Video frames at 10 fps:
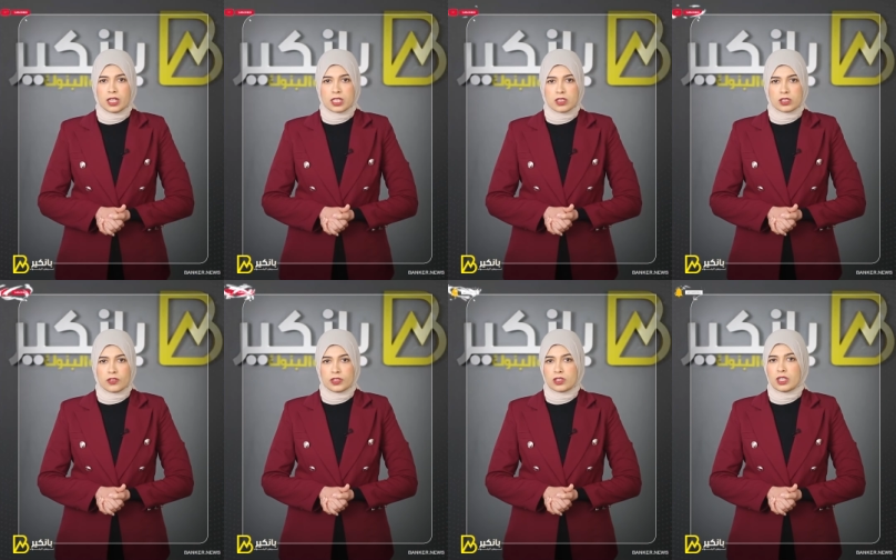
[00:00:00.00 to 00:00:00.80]
الاحتياطي
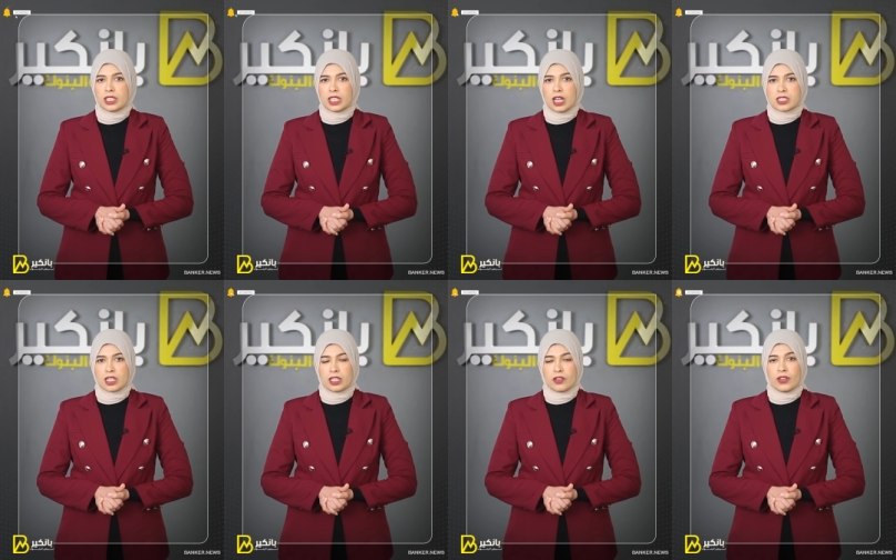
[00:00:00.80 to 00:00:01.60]
الفيدرالي إلى
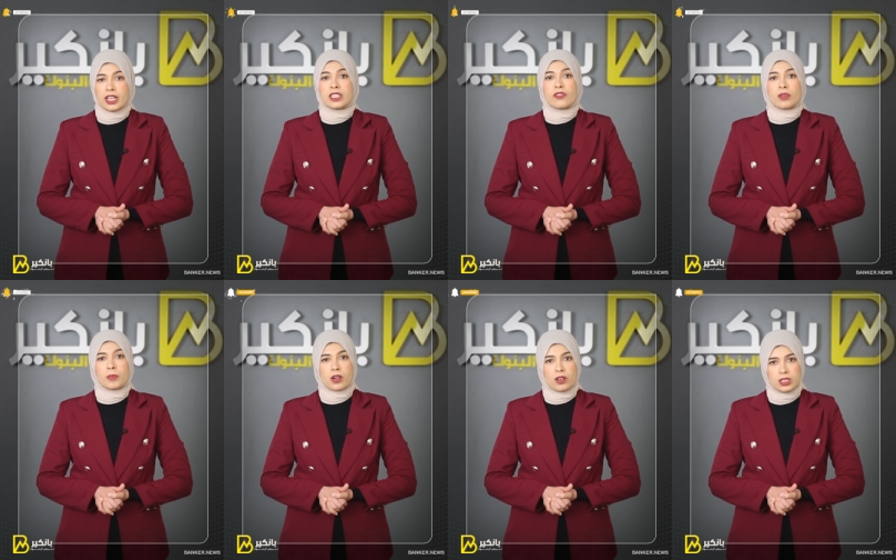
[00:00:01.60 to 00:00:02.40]
أسعار الفائدة في
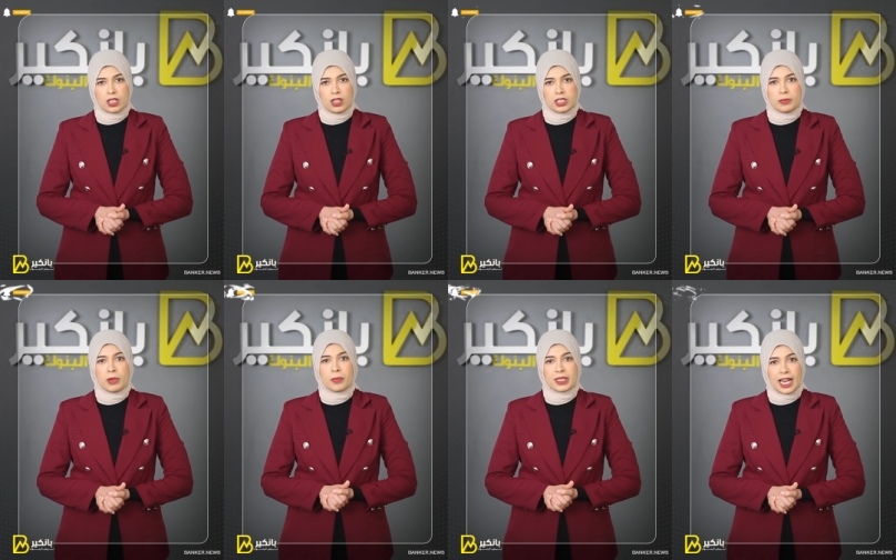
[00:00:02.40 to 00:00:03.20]
المرات
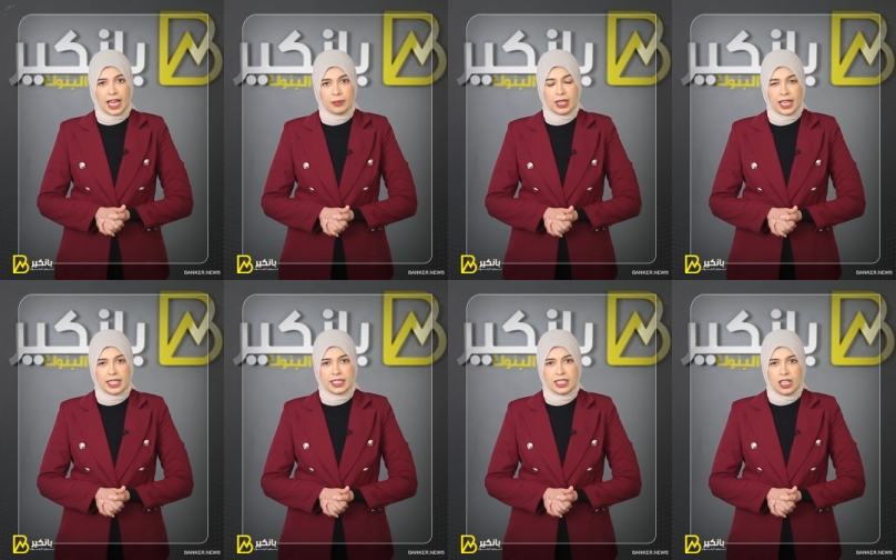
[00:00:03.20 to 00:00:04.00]
القادمة من العام
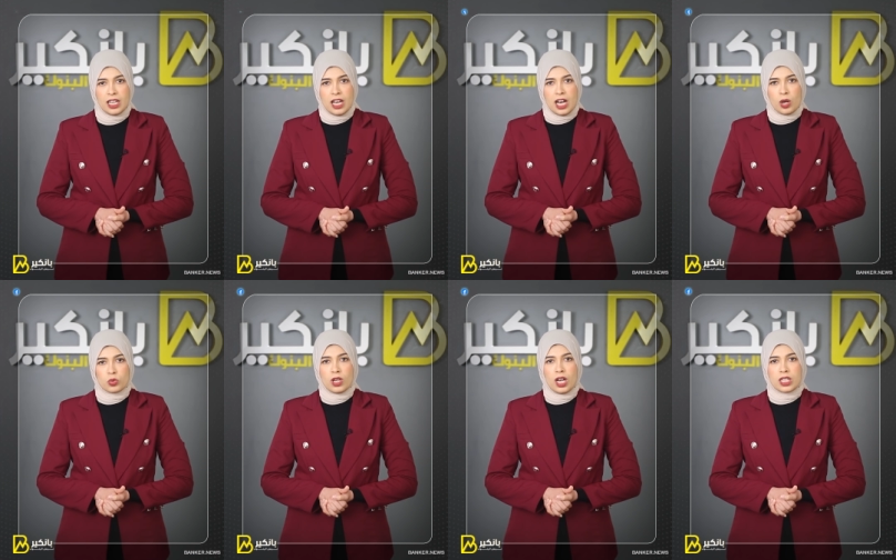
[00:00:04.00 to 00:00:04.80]
الحالي
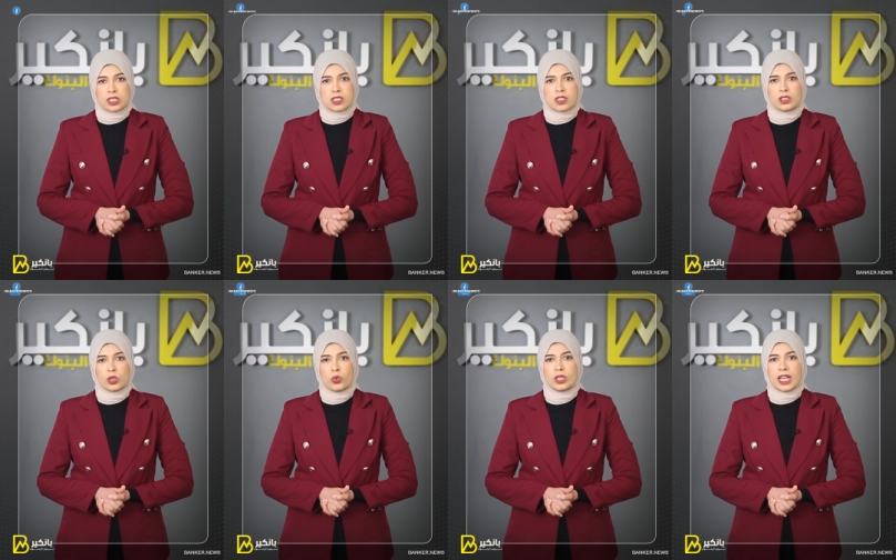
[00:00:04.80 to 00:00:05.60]
أوضاع الاقتصاد
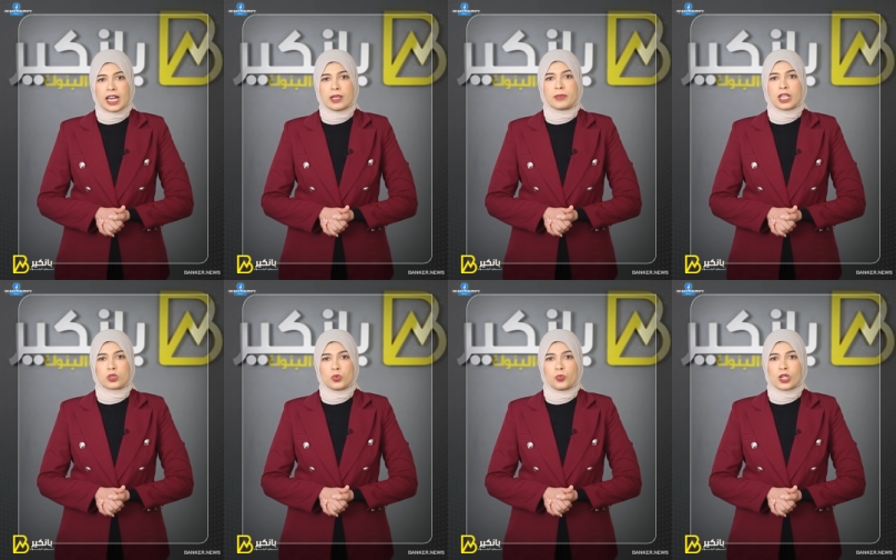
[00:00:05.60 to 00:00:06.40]
الكلي العالمي
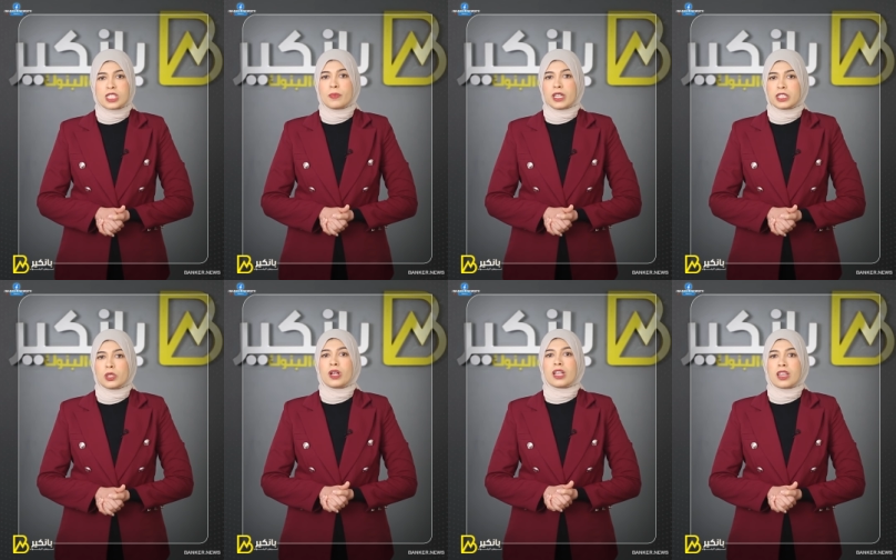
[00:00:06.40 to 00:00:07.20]
هتكون مناسبة
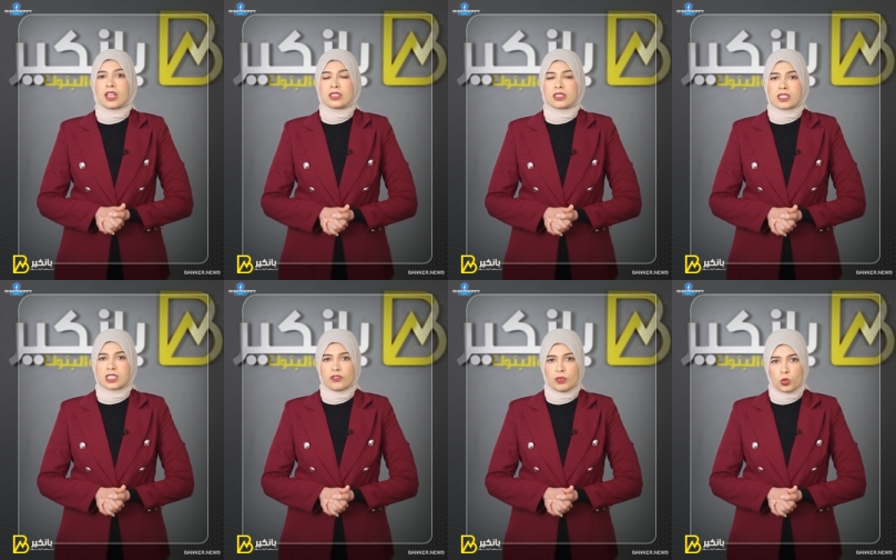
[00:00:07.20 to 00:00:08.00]
للدول ذات
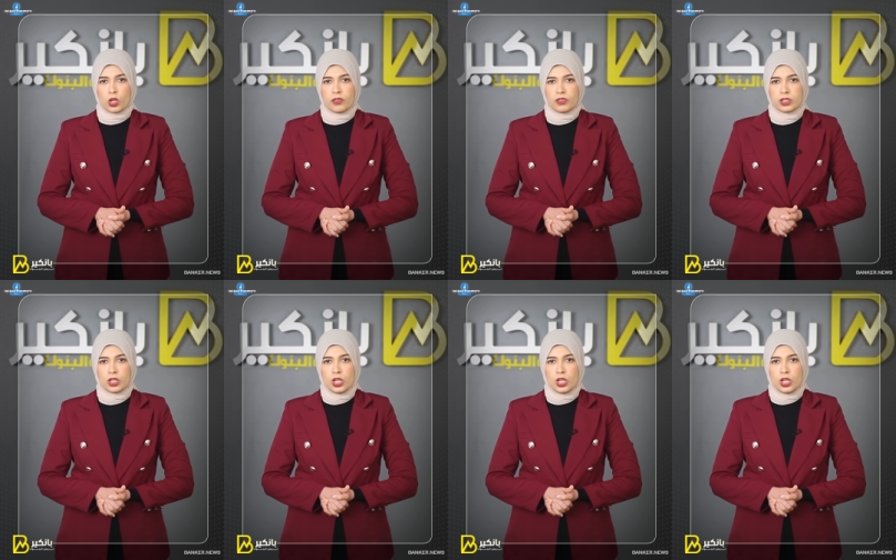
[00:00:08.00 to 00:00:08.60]
التصنيف المنخفض